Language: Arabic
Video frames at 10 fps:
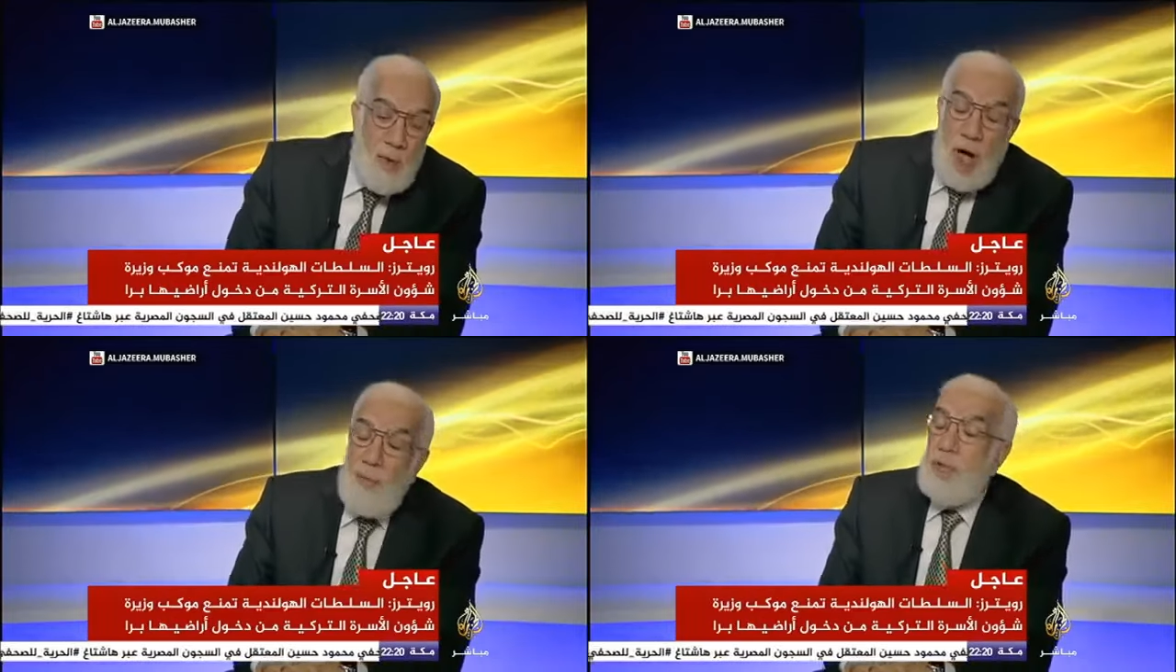
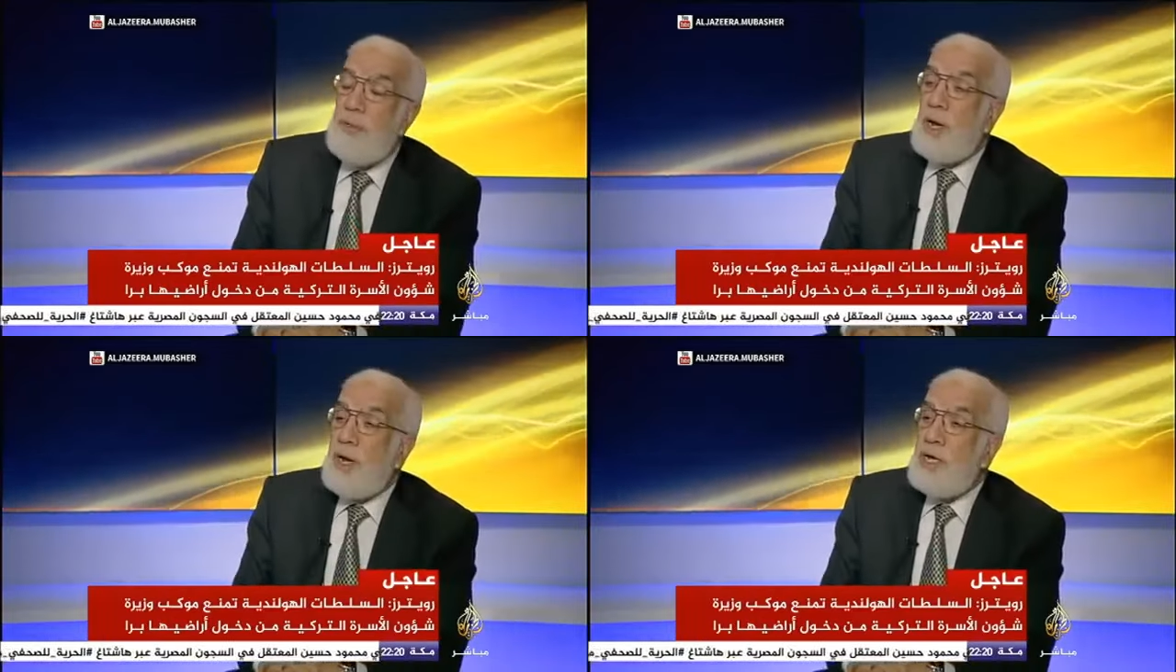محمد
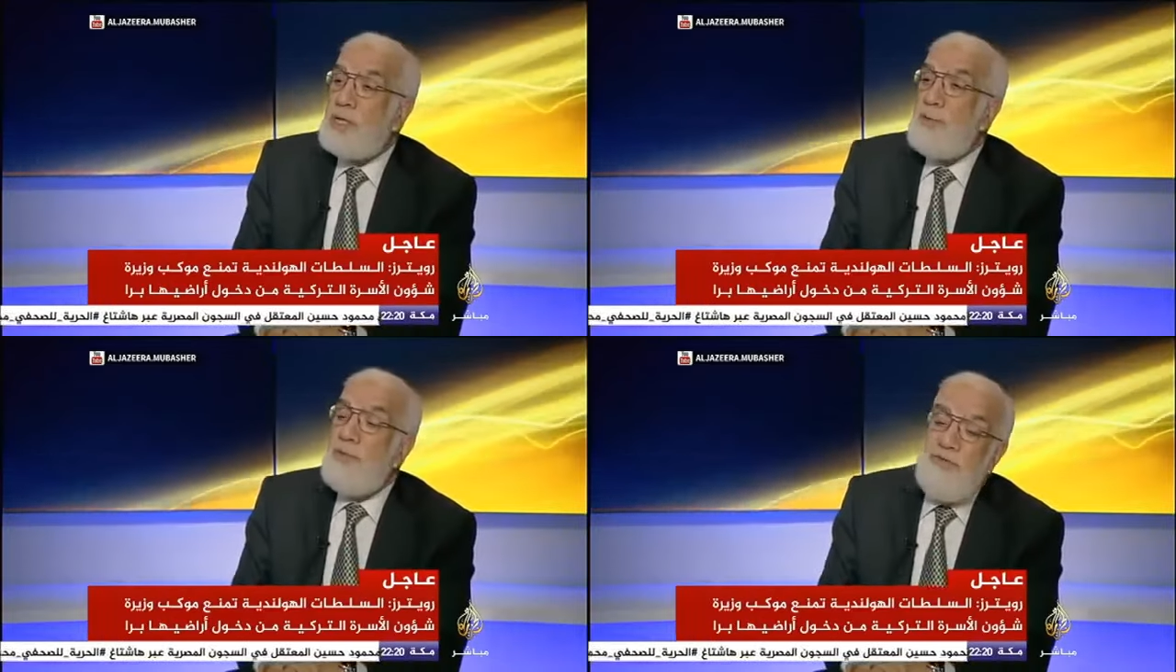بن
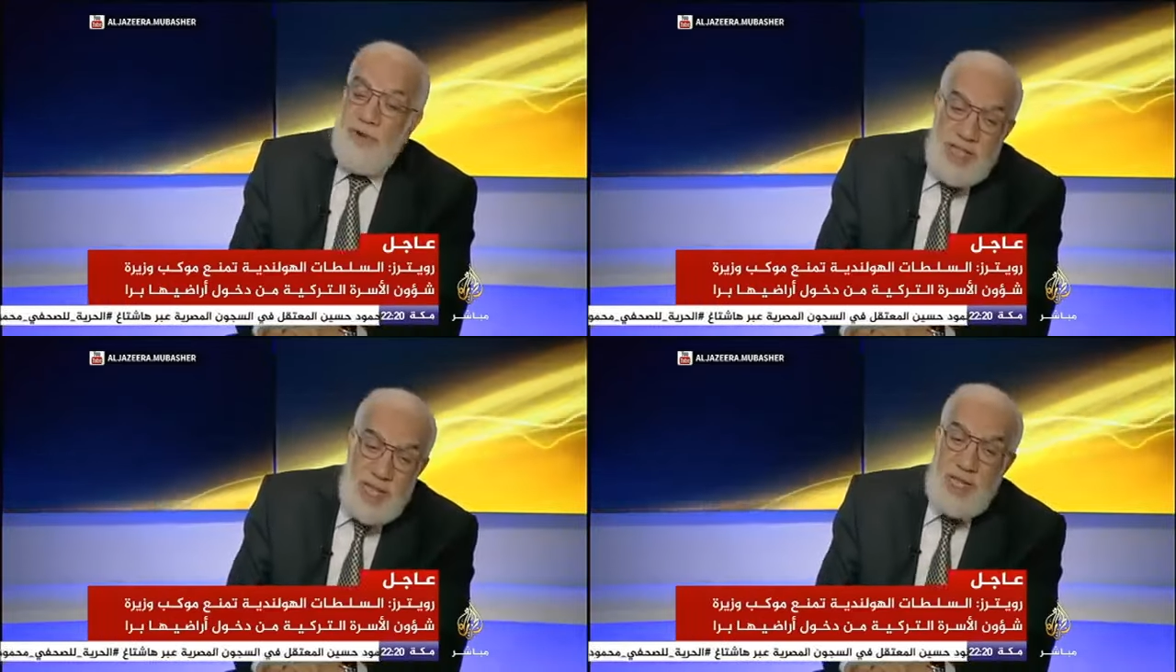القاسم
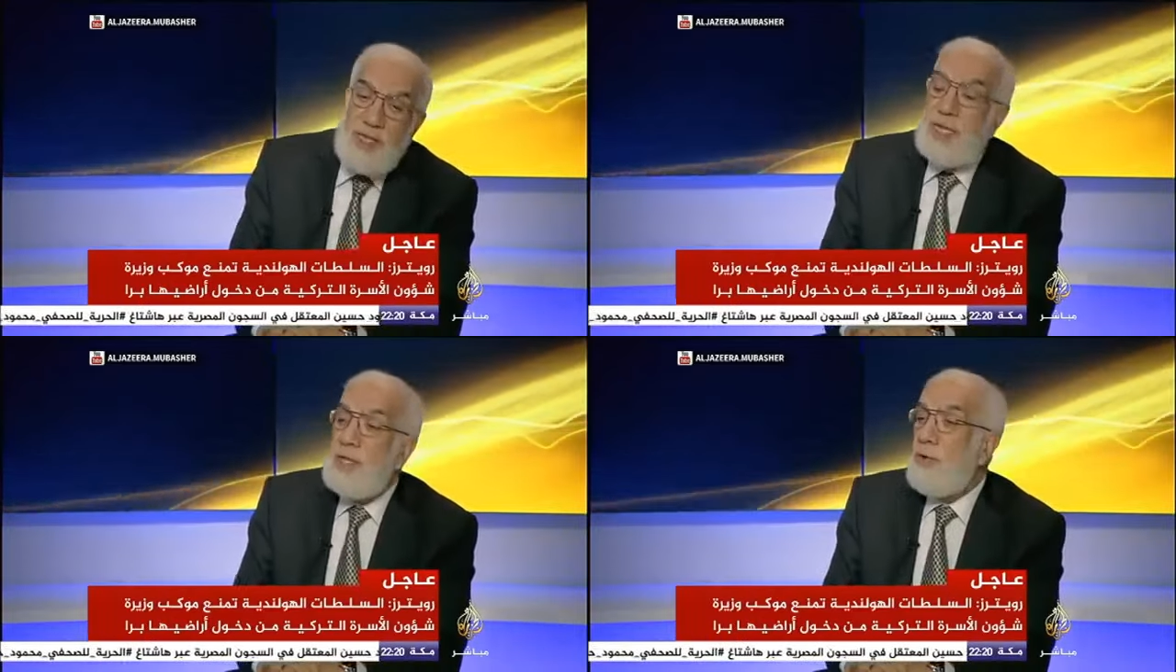فاتح
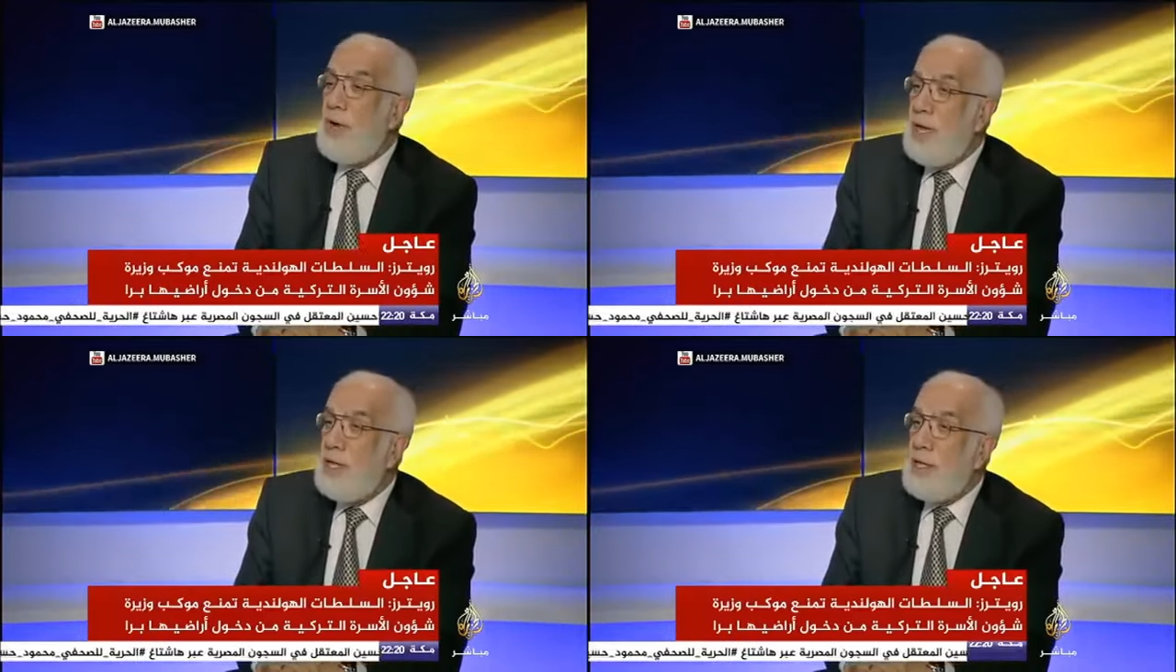السند
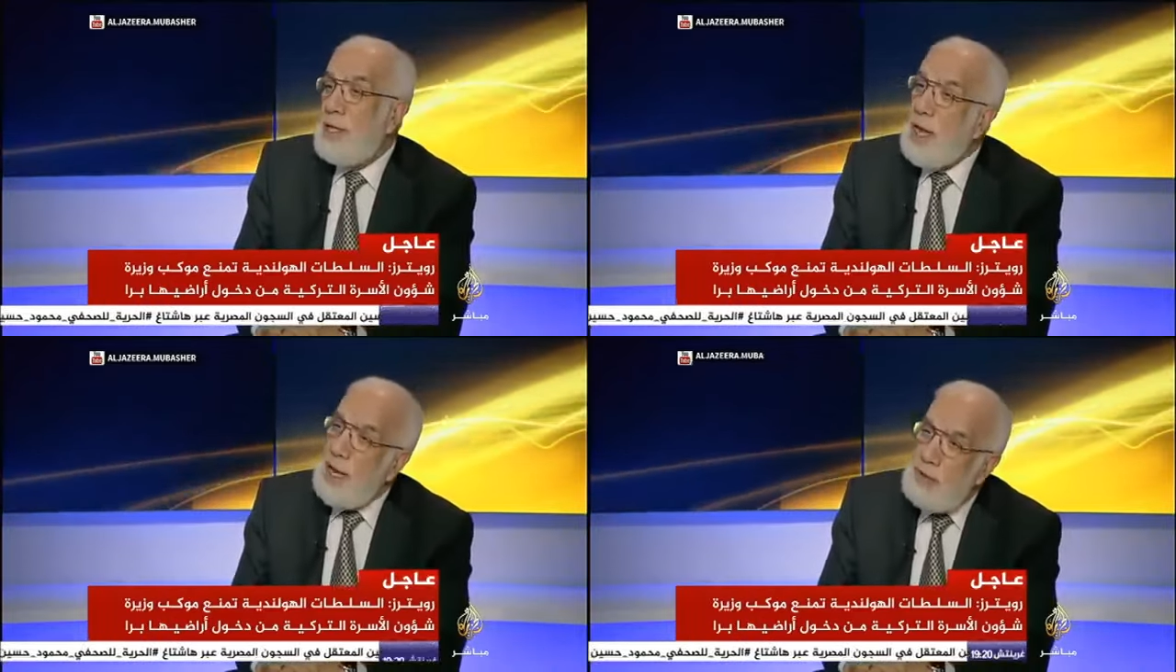والهند
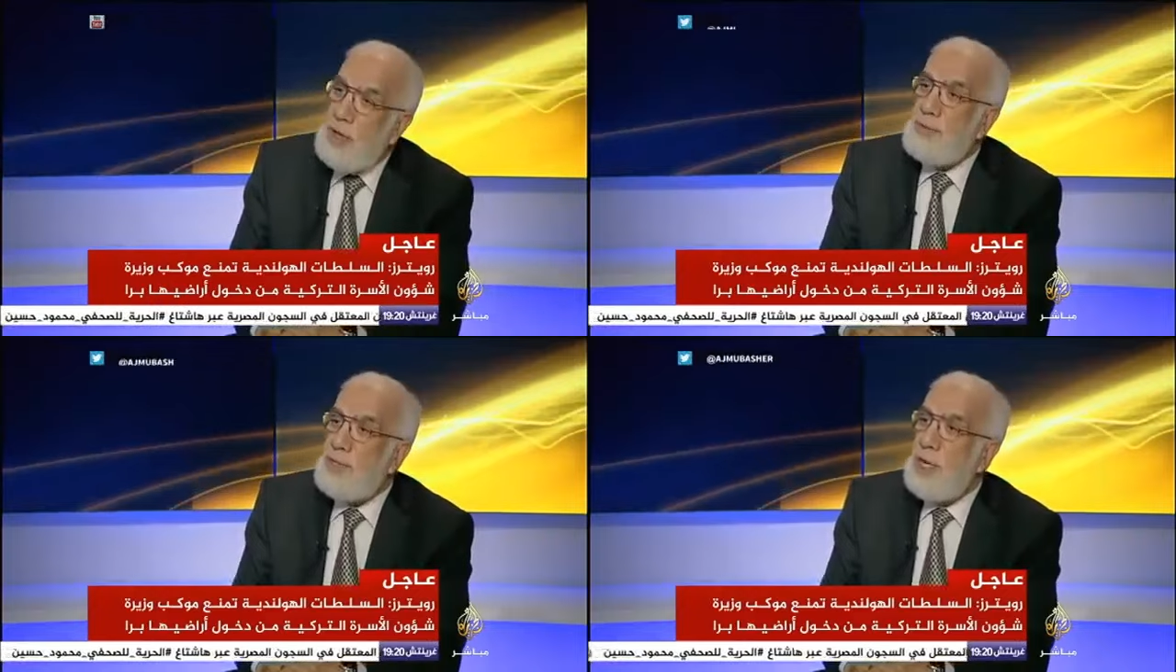كان عنده
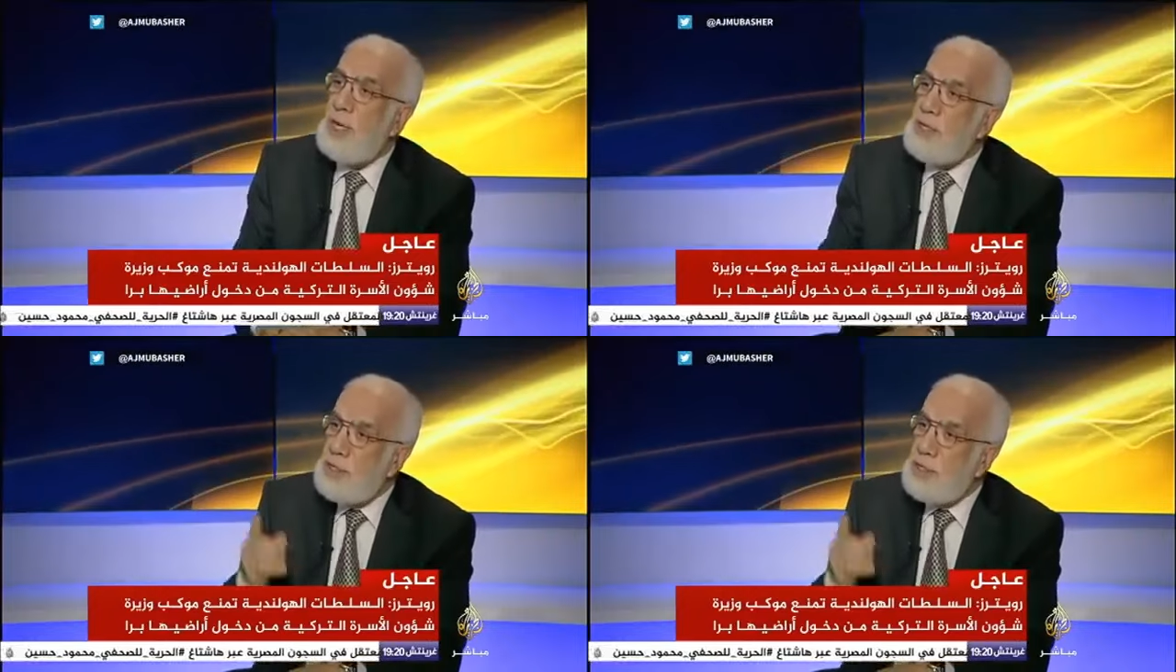كم سنه؟